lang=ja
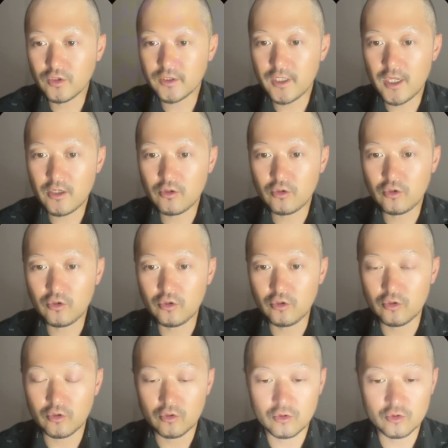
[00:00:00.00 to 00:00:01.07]
スティッ
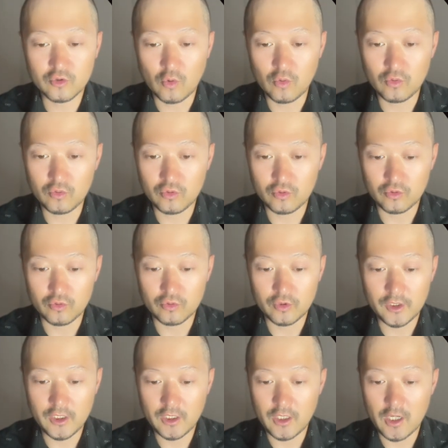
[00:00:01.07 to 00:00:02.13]
クソング
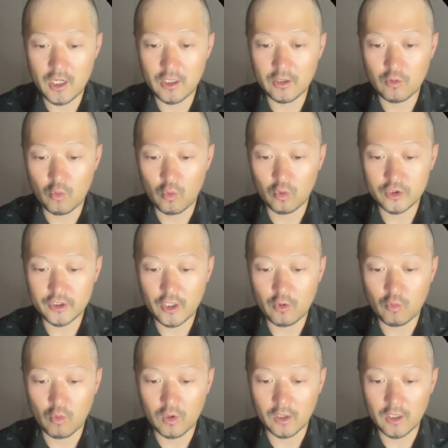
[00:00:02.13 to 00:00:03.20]
に変更してい
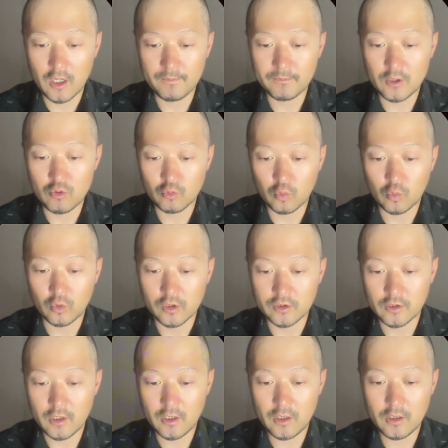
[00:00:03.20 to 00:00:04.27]
こうかなっていうとこで
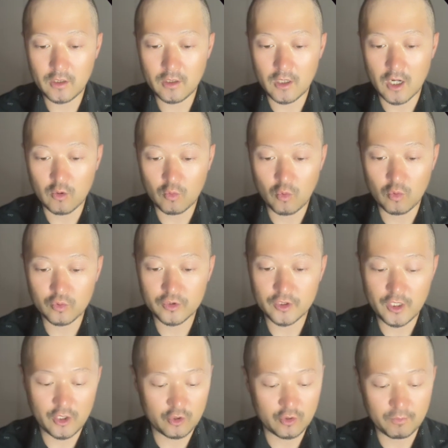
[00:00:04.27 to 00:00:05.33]
すね。
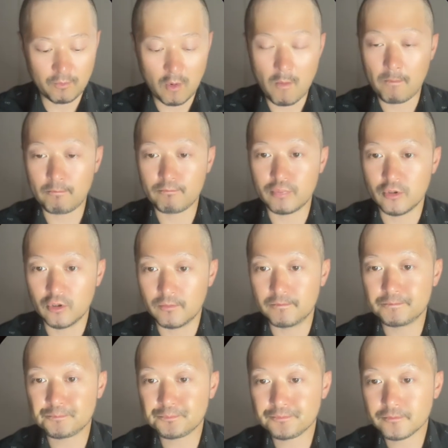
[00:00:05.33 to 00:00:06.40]
アコースティックポップ。
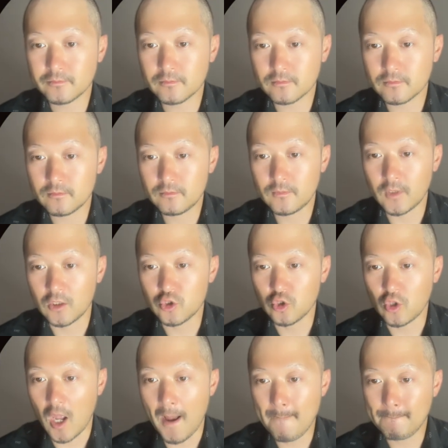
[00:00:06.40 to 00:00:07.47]

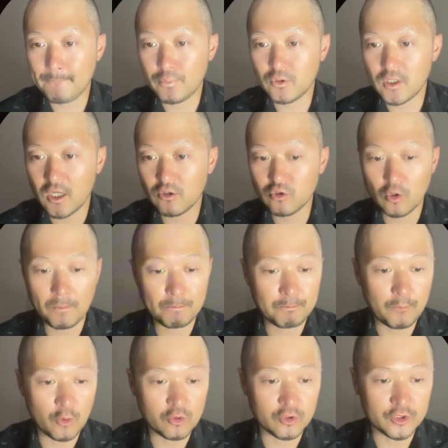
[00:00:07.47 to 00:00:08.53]
ちょっとアンプグラウドっ
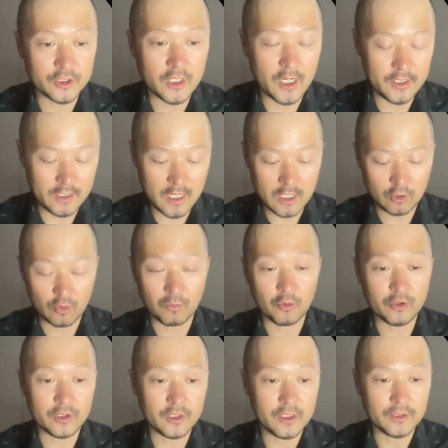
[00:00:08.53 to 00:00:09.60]
ぽくしたいなと
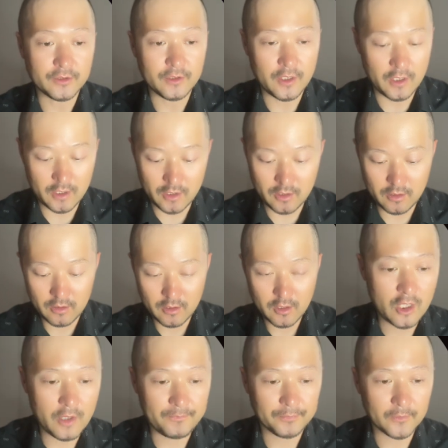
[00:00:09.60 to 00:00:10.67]
思ってですね。
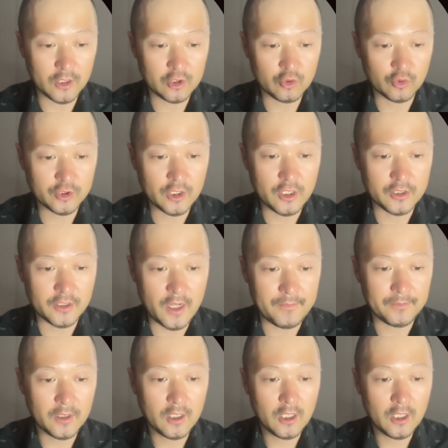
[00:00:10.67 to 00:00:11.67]
でそしてですね、